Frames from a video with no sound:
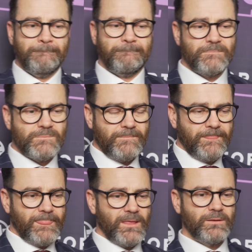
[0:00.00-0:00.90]

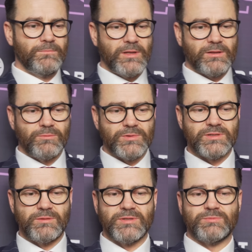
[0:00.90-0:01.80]
Mm,
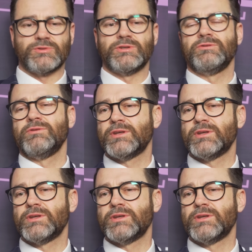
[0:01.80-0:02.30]
natomiast nie bezpośrednio do